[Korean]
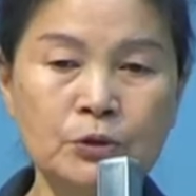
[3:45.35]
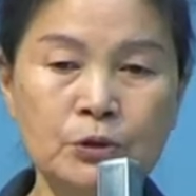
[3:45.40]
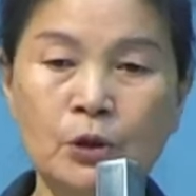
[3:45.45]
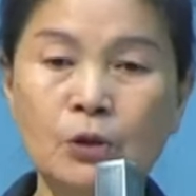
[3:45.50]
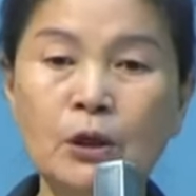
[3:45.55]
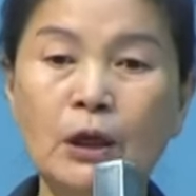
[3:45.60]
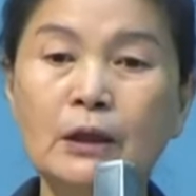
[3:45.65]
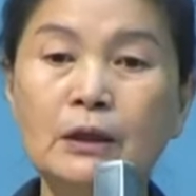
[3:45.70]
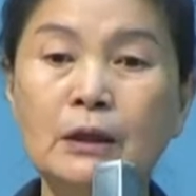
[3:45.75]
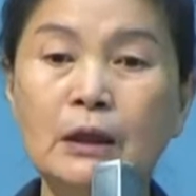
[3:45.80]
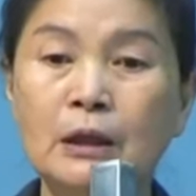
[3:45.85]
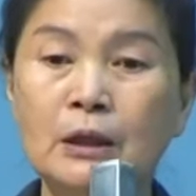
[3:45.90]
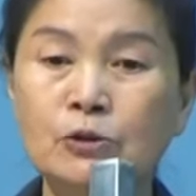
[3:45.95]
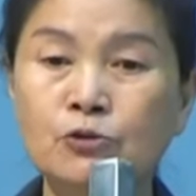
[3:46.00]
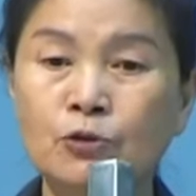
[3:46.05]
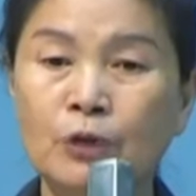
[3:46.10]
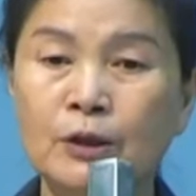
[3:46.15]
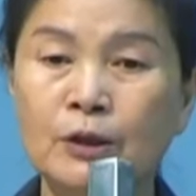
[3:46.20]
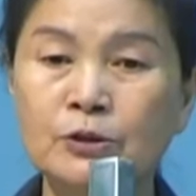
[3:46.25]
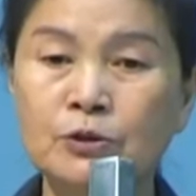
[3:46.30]
연락을 안
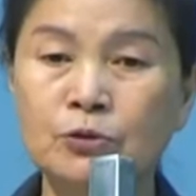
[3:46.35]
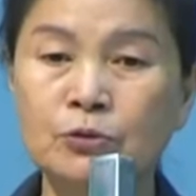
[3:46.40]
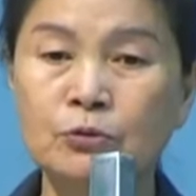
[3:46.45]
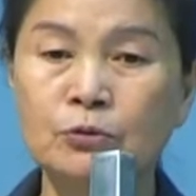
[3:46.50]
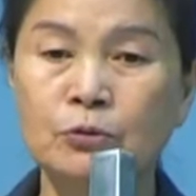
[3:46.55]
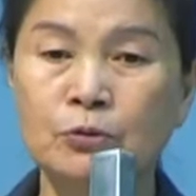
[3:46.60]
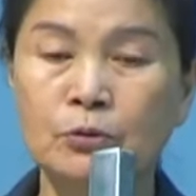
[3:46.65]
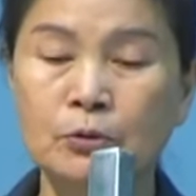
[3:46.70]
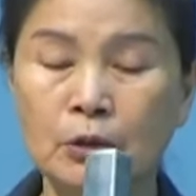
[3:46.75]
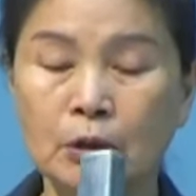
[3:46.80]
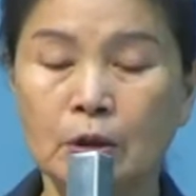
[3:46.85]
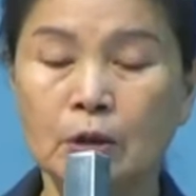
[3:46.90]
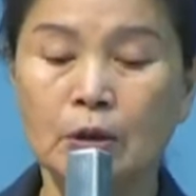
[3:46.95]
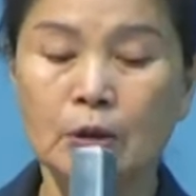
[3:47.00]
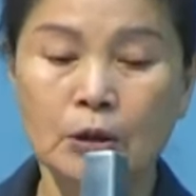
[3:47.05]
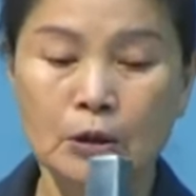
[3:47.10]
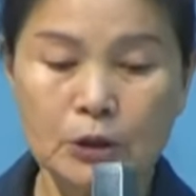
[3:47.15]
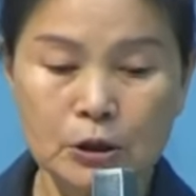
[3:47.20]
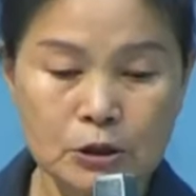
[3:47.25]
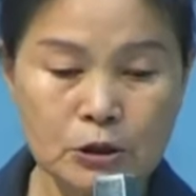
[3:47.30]
해줘가지고
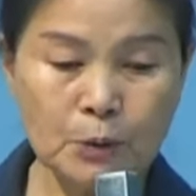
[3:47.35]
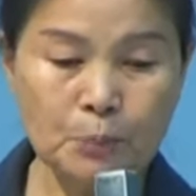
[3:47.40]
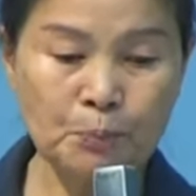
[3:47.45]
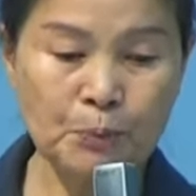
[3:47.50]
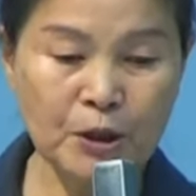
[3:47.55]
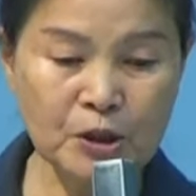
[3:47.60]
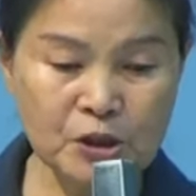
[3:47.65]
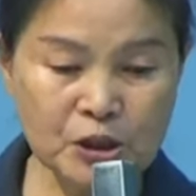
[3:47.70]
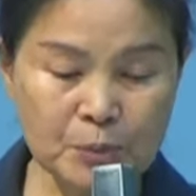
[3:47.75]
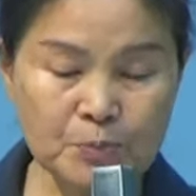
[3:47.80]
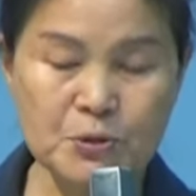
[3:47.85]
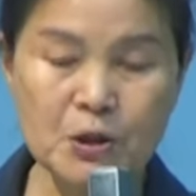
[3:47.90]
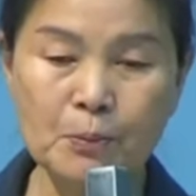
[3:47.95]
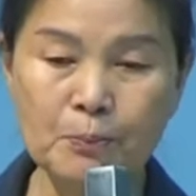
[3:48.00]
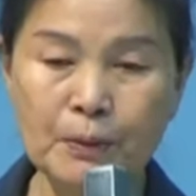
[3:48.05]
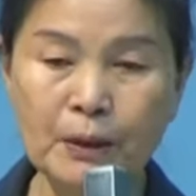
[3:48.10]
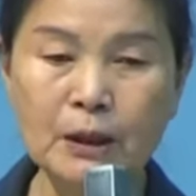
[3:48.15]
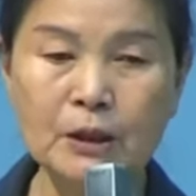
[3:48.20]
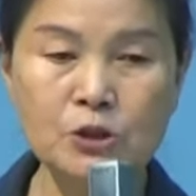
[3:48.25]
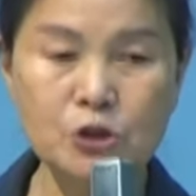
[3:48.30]
이제 몇십 년
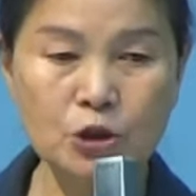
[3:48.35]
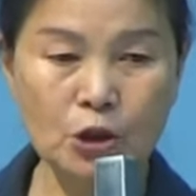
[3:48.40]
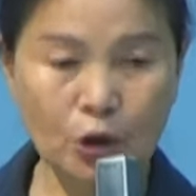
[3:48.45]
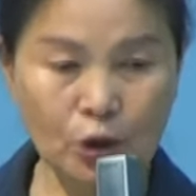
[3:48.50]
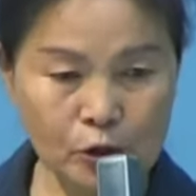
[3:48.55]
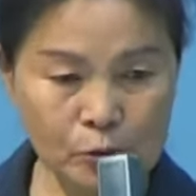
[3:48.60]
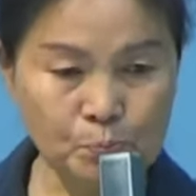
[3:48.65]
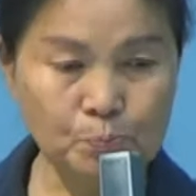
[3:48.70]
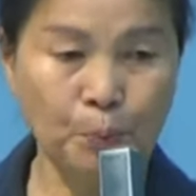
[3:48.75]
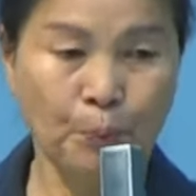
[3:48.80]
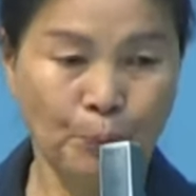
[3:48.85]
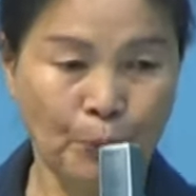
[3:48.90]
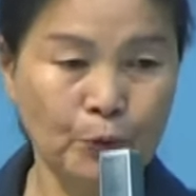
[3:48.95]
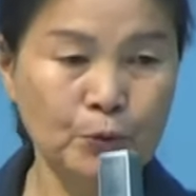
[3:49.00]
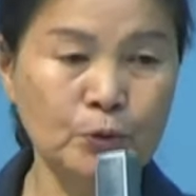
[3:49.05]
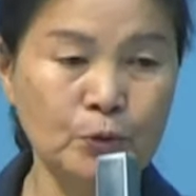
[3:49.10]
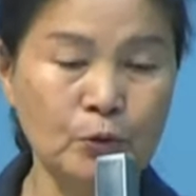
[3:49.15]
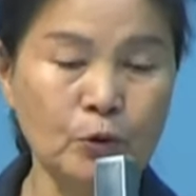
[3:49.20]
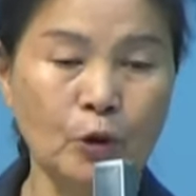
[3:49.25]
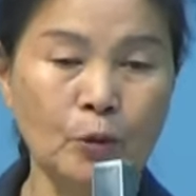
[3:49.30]
만에 처음
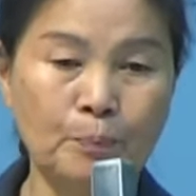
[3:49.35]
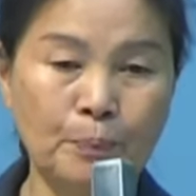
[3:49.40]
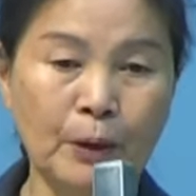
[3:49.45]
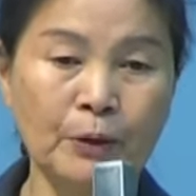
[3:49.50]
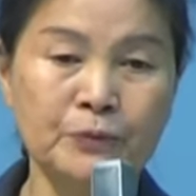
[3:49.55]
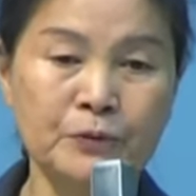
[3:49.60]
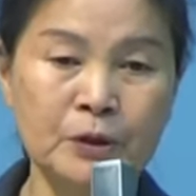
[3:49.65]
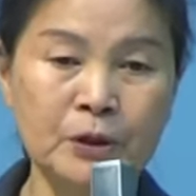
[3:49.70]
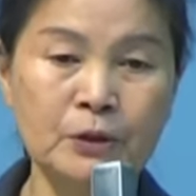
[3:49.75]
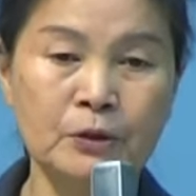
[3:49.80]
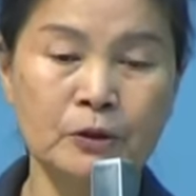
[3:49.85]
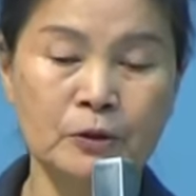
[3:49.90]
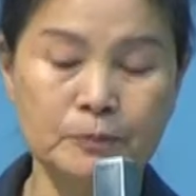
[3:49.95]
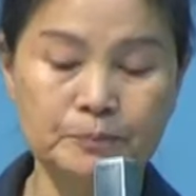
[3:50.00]
보는 오빠, 언니요.